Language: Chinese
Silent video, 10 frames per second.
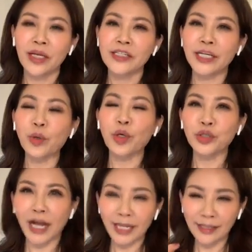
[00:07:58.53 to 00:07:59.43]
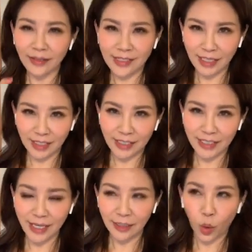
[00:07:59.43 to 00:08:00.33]
结果我就看到这一
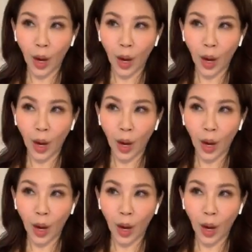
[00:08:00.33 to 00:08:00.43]
间，我